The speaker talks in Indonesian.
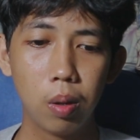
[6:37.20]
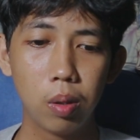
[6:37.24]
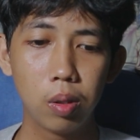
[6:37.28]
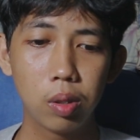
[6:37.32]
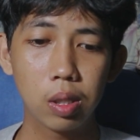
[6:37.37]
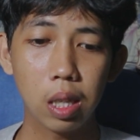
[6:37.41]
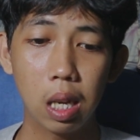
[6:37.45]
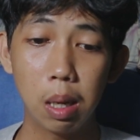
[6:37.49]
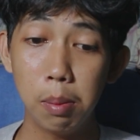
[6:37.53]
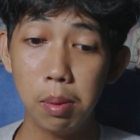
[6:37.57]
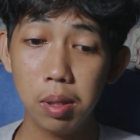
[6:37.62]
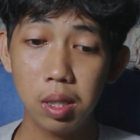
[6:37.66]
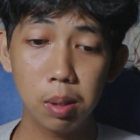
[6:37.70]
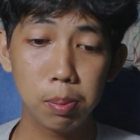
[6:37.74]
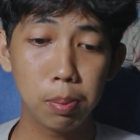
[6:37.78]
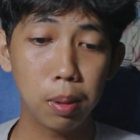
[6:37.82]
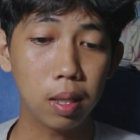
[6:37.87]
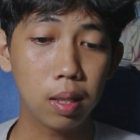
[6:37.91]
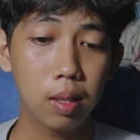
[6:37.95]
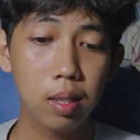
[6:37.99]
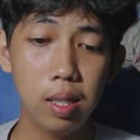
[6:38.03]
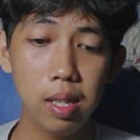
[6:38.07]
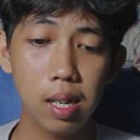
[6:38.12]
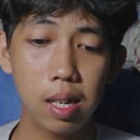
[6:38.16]
Sama
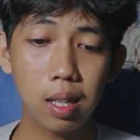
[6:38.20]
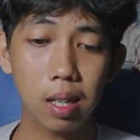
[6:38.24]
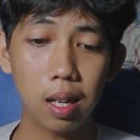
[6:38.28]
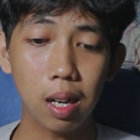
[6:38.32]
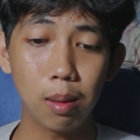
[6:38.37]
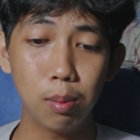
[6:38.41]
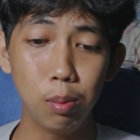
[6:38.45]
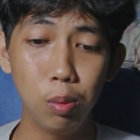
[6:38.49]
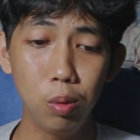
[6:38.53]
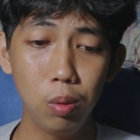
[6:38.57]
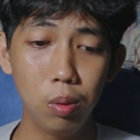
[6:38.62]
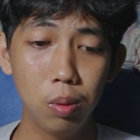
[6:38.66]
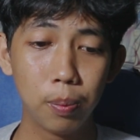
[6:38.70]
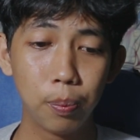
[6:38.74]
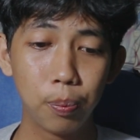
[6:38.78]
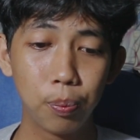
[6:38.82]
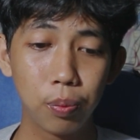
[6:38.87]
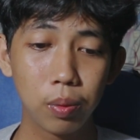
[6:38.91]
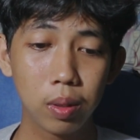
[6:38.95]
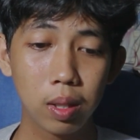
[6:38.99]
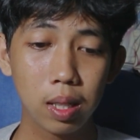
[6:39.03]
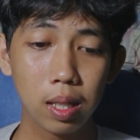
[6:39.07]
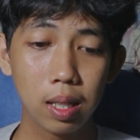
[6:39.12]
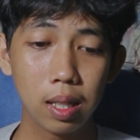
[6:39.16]
seperti yang kamu
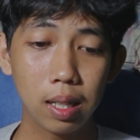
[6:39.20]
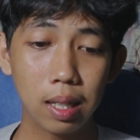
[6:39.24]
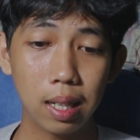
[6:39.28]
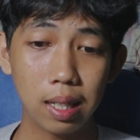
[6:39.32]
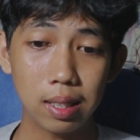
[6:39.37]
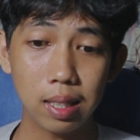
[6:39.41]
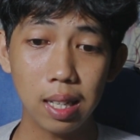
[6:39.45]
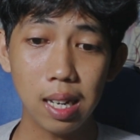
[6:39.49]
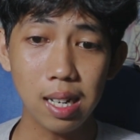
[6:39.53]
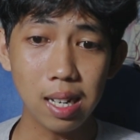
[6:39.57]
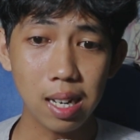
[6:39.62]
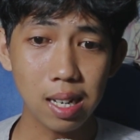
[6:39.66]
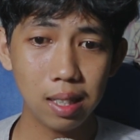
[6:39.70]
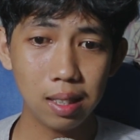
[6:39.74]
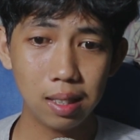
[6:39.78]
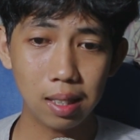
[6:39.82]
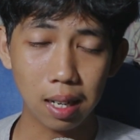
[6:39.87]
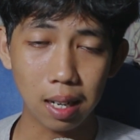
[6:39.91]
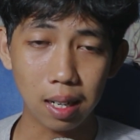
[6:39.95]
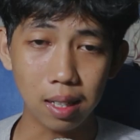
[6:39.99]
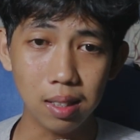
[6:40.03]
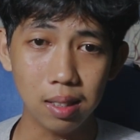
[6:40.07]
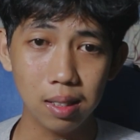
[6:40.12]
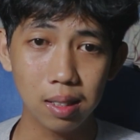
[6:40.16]
rasakan
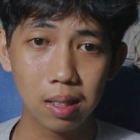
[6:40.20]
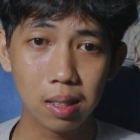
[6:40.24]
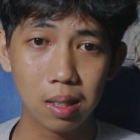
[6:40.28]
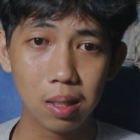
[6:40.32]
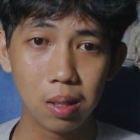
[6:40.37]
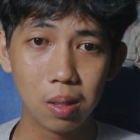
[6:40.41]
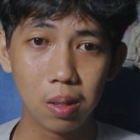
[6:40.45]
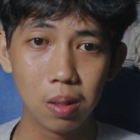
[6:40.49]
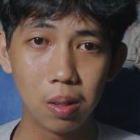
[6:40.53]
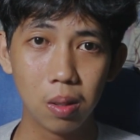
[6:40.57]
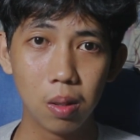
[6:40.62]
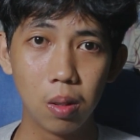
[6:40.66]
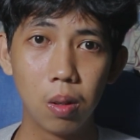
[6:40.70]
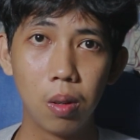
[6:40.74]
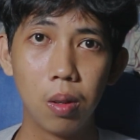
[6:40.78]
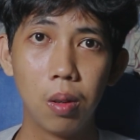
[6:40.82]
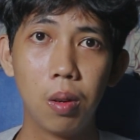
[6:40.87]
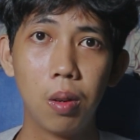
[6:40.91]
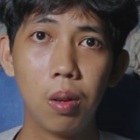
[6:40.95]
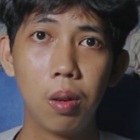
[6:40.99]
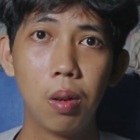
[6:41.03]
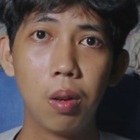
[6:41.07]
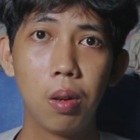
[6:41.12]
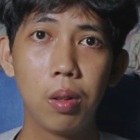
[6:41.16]
kan?
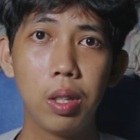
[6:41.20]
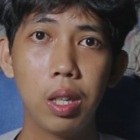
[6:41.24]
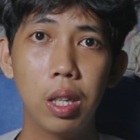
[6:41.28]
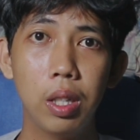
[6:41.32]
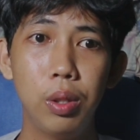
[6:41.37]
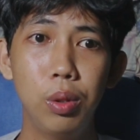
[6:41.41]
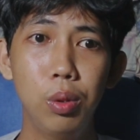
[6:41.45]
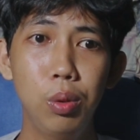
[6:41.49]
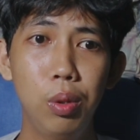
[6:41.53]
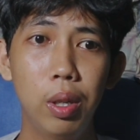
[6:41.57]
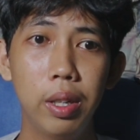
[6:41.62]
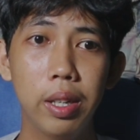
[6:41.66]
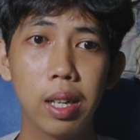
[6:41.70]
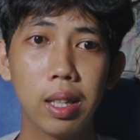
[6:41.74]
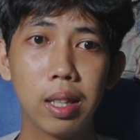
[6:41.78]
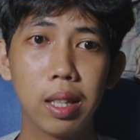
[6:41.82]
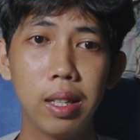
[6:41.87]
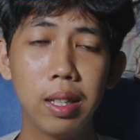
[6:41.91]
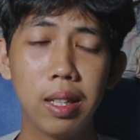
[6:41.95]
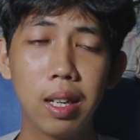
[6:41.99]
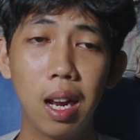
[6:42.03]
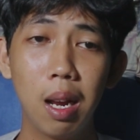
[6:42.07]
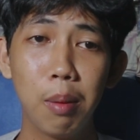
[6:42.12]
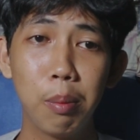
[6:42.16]
Ya juga ya,
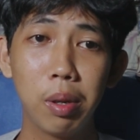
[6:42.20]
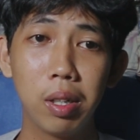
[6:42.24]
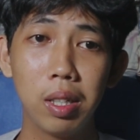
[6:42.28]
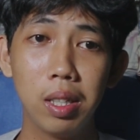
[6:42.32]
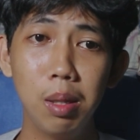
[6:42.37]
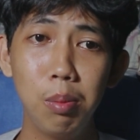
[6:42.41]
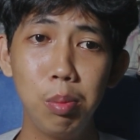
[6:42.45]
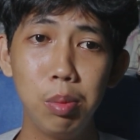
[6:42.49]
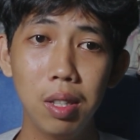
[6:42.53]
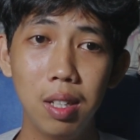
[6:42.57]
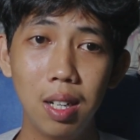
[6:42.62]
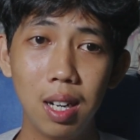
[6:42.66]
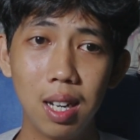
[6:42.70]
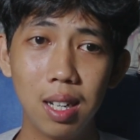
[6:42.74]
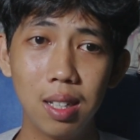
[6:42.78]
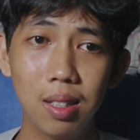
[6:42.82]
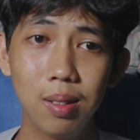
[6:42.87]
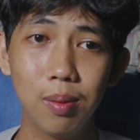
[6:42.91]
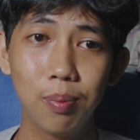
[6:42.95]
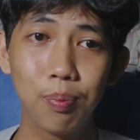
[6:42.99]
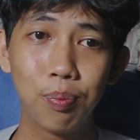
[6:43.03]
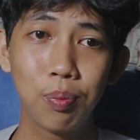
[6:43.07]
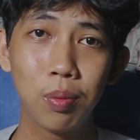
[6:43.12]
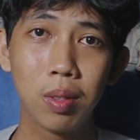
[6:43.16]
tadi kan dia
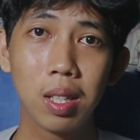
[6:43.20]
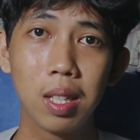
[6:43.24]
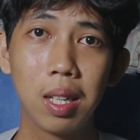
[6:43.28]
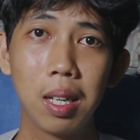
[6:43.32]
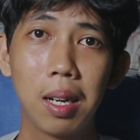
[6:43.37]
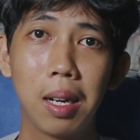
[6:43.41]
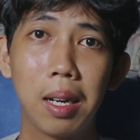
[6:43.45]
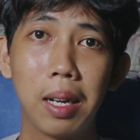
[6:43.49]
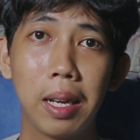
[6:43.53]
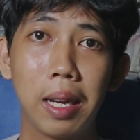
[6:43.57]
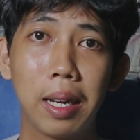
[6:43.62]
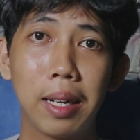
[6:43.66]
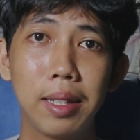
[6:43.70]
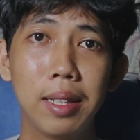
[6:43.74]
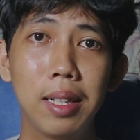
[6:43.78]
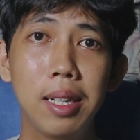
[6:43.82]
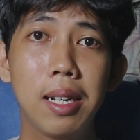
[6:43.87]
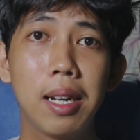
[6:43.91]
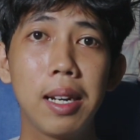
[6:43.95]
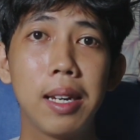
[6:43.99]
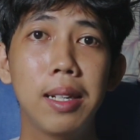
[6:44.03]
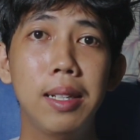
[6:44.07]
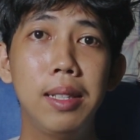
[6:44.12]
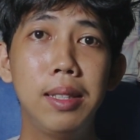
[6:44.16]
bilang lehernya
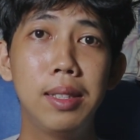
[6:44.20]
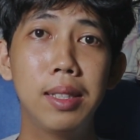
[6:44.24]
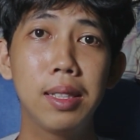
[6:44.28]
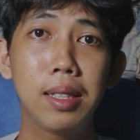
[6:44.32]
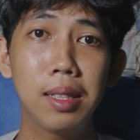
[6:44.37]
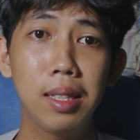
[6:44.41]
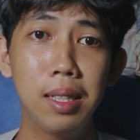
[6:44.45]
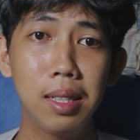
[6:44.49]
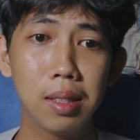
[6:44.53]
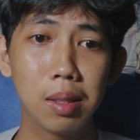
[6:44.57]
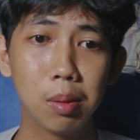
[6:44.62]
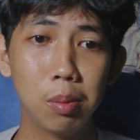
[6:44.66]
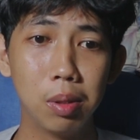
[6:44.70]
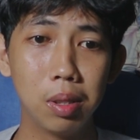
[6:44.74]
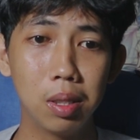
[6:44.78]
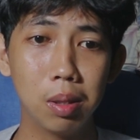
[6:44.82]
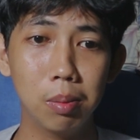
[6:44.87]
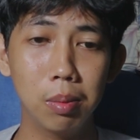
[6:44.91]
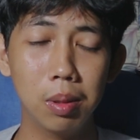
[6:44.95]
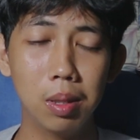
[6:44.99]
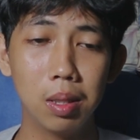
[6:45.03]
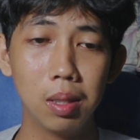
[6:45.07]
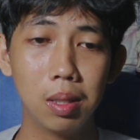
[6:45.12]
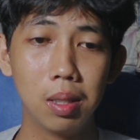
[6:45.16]
kayak dicekik
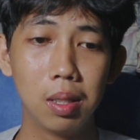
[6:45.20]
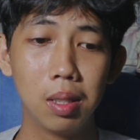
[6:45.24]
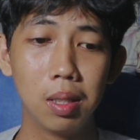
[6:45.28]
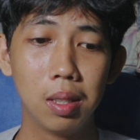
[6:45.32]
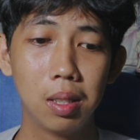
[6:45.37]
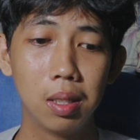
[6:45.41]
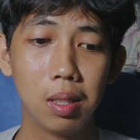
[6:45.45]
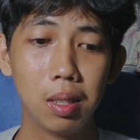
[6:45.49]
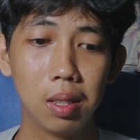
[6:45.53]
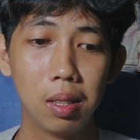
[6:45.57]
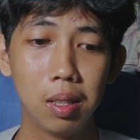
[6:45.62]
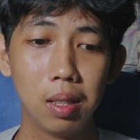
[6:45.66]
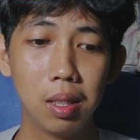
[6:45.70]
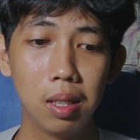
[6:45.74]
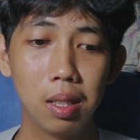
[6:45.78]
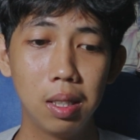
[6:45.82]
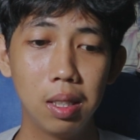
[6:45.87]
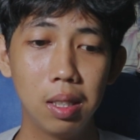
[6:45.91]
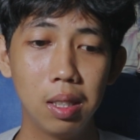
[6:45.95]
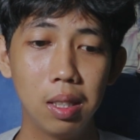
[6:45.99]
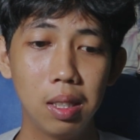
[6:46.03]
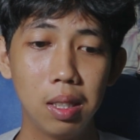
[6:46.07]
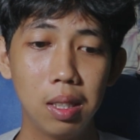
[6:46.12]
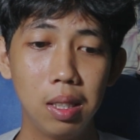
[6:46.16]
teman-teman.
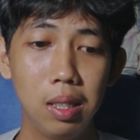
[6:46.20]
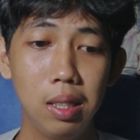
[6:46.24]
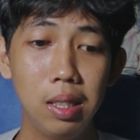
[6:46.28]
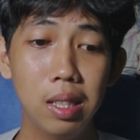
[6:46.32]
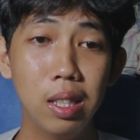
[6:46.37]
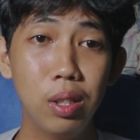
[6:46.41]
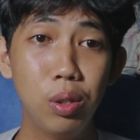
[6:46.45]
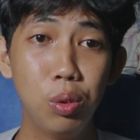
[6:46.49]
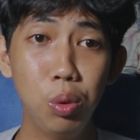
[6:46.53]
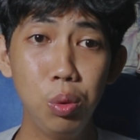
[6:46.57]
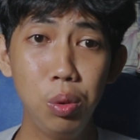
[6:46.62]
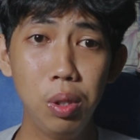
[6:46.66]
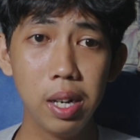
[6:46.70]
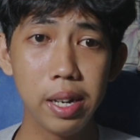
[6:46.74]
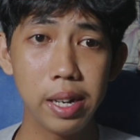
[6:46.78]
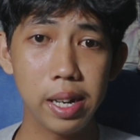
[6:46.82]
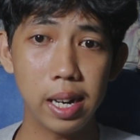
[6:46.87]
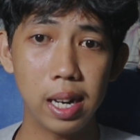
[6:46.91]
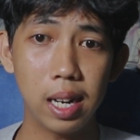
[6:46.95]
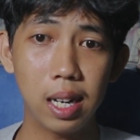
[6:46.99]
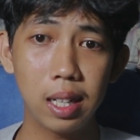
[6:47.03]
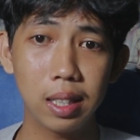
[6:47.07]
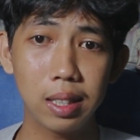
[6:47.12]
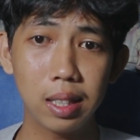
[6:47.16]
Iya juga
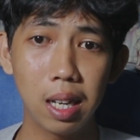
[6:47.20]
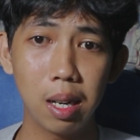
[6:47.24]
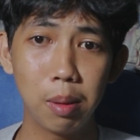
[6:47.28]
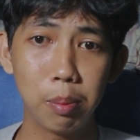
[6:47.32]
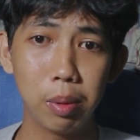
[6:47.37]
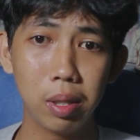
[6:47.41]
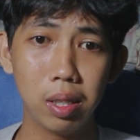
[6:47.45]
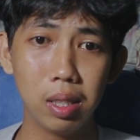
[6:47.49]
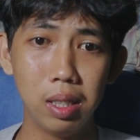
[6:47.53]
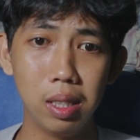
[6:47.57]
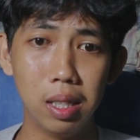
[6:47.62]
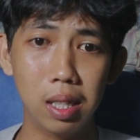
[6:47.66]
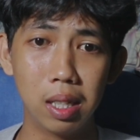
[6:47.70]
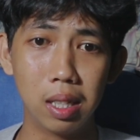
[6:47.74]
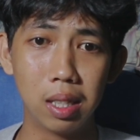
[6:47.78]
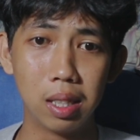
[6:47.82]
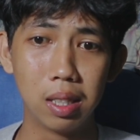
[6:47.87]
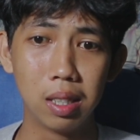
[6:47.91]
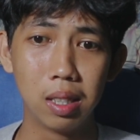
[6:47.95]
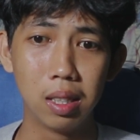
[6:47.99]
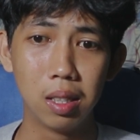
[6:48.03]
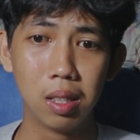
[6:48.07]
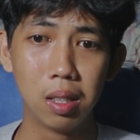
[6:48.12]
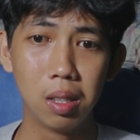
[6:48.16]
ya kata Amelia.
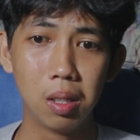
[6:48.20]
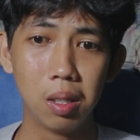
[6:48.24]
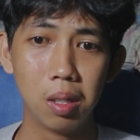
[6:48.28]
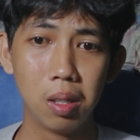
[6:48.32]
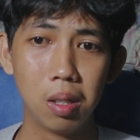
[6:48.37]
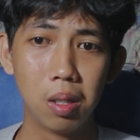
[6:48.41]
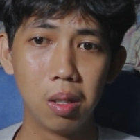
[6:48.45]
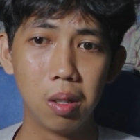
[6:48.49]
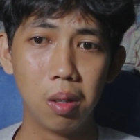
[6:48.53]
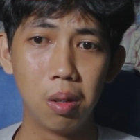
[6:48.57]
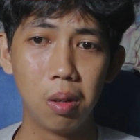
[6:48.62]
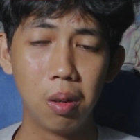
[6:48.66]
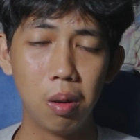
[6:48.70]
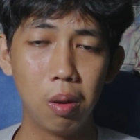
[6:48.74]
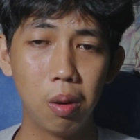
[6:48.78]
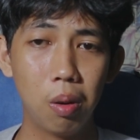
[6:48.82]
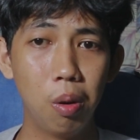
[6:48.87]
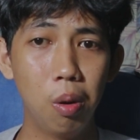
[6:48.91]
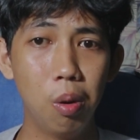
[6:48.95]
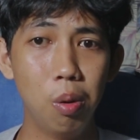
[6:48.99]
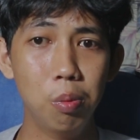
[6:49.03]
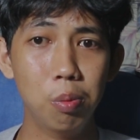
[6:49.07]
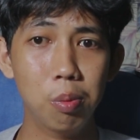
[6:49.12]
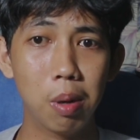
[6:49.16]

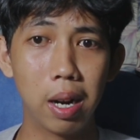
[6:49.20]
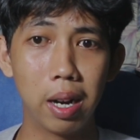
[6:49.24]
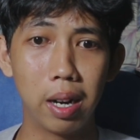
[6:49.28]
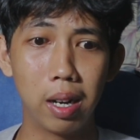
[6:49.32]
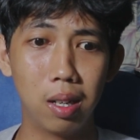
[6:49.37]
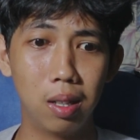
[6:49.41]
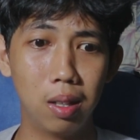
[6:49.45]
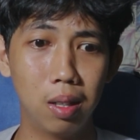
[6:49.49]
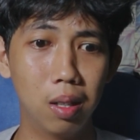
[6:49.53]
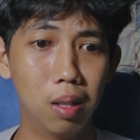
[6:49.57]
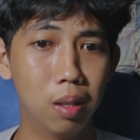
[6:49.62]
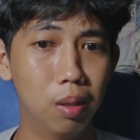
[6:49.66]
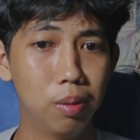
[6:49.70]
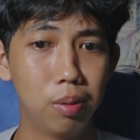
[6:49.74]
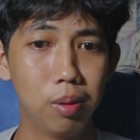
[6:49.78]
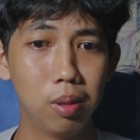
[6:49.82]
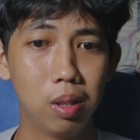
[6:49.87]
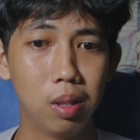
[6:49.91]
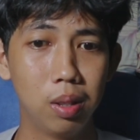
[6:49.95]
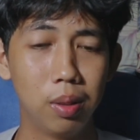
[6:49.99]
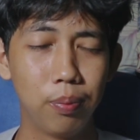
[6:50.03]
Oh my love.